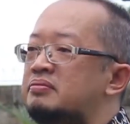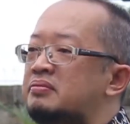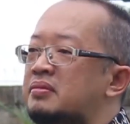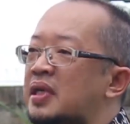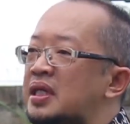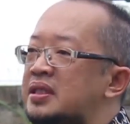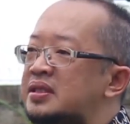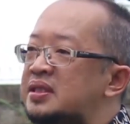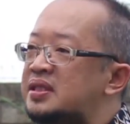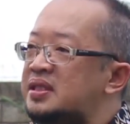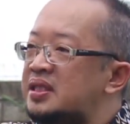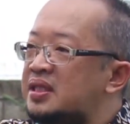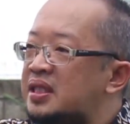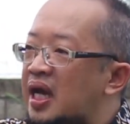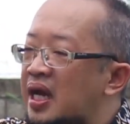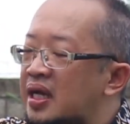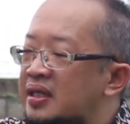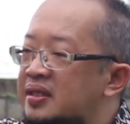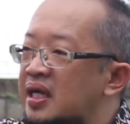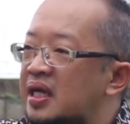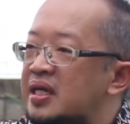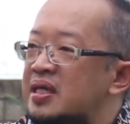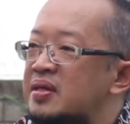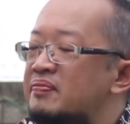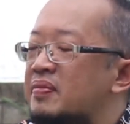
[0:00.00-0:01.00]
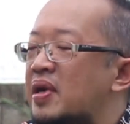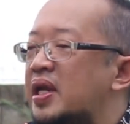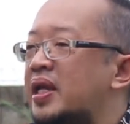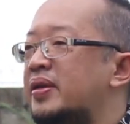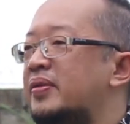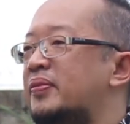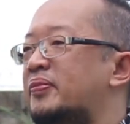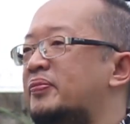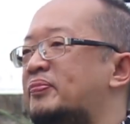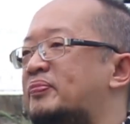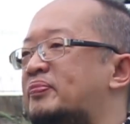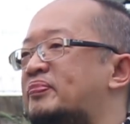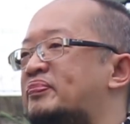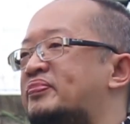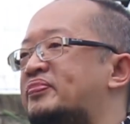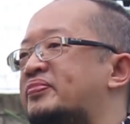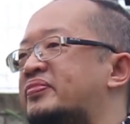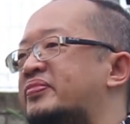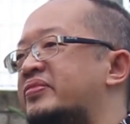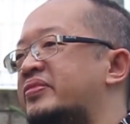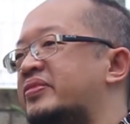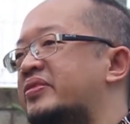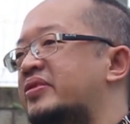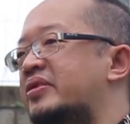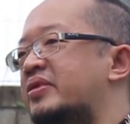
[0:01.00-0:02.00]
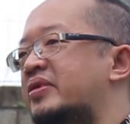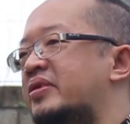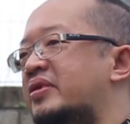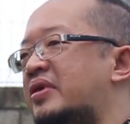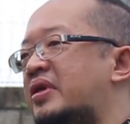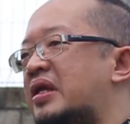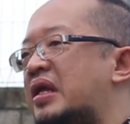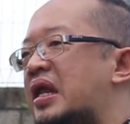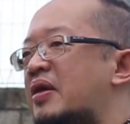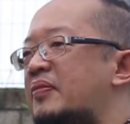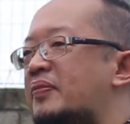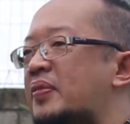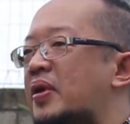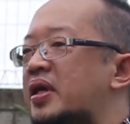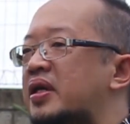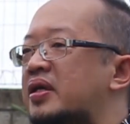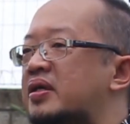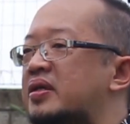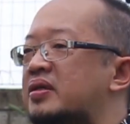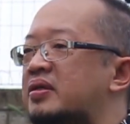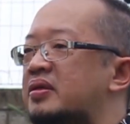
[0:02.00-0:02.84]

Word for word: "Masihkah ada iman?" Kenapa?